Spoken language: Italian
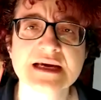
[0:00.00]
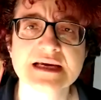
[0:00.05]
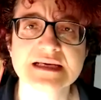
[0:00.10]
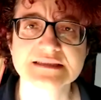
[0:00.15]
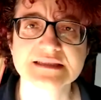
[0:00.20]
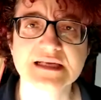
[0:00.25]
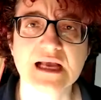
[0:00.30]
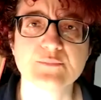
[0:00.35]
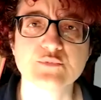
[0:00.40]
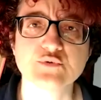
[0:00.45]

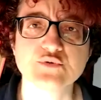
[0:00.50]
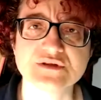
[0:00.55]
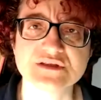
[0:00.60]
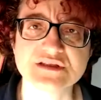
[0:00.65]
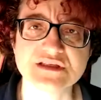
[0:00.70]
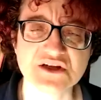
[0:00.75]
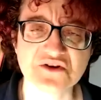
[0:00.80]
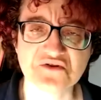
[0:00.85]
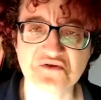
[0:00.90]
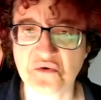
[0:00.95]

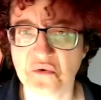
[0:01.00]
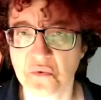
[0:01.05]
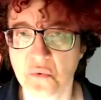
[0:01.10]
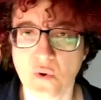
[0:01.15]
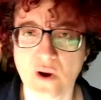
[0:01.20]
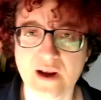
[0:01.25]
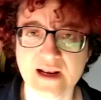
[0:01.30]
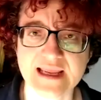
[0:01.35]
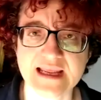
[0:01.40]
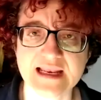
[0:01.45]
sgabuzzino con
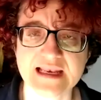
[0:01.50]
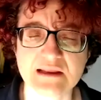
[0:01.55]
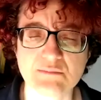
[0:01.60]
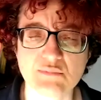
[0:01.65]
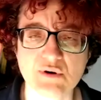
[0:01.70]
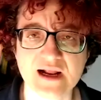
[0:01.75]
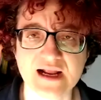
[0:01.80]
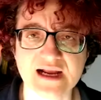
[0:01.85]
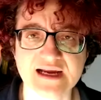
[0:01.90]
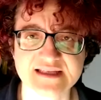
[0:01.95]
qualche
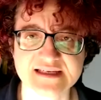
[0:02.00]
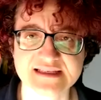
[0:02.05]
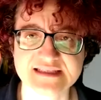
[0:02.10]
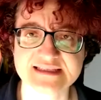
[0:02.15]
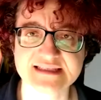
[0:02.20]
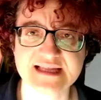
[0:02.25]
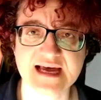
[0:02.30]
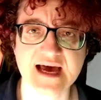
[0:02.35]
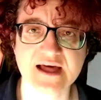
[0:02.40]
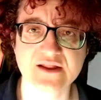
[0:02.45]
libro
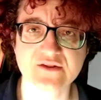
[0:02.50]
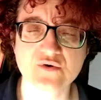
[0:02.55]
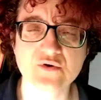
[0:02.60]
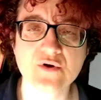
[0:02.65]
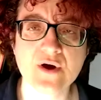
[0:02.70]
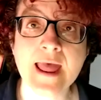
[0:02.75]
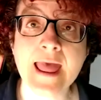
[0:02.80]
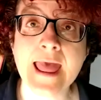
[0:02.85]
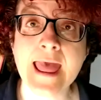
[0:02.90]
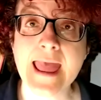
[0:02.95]

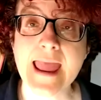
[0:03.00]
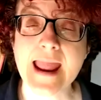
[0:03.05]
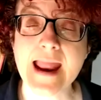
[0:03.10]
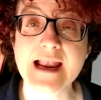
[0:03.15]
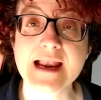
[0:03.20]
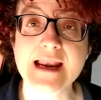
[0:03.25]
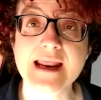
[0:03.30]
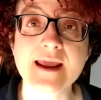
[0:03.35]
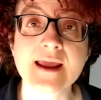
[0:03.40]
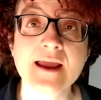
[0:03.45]
accatastato
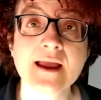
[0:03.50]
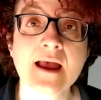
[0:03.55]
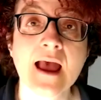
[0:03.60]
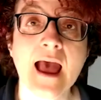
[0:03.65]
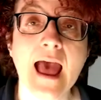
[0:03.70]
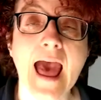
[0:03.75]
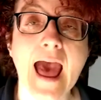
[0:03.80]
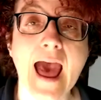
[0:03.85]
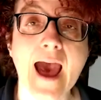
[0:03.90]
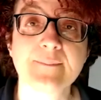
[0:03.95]
e lì
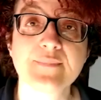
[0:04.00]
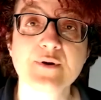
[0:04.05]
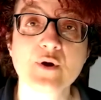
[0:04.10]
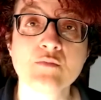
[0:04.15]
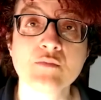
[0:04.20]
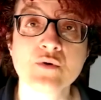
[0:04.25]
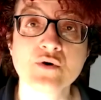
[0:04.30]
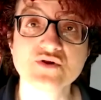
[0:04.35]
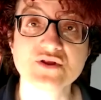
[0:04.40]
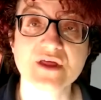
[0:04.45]
apre
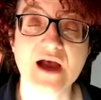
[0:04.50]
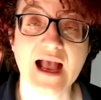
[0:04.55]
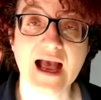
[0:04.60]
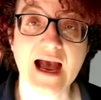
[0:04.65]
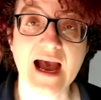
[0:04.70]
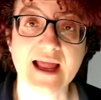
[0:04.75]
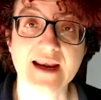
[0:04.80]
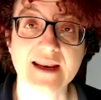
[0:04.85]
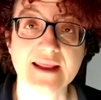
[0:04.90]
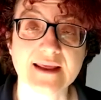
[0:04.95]
un
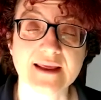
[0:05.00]
montacarlo